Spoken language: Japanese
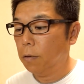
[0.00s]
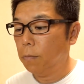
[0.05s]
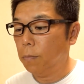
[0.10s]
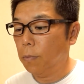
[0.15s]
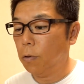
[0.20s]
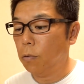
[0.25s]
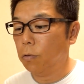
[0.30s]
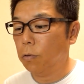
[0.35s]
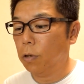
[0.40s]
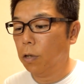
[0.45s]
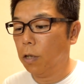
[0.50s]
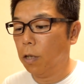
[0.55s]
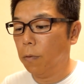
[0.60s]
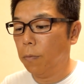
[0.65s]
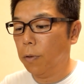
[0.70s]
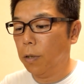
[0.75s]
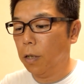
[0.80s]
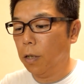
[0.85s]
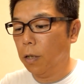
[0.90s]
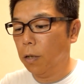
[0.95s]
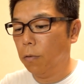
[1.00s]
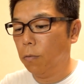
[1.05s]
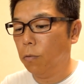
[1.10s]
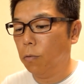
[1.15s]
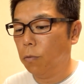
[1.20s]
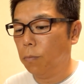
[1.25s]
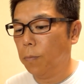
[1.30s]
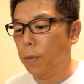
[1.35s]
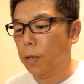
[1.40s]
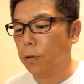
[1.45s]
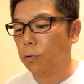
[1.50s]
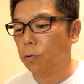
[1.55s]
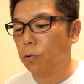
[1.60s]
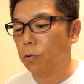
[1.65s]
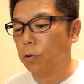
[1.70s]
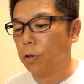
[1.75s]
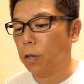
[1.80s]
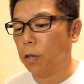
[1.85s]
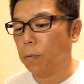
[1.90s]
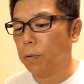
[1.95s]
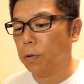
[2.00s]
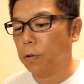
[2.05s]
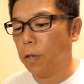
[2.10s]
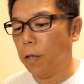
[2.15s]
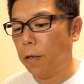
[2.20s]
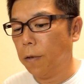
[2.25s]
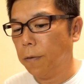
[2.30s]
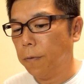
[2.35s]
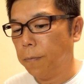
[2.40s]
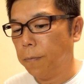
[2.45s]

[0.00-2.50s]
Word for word: まあ、こんなカメラを、まあ、ずっと使ってますね。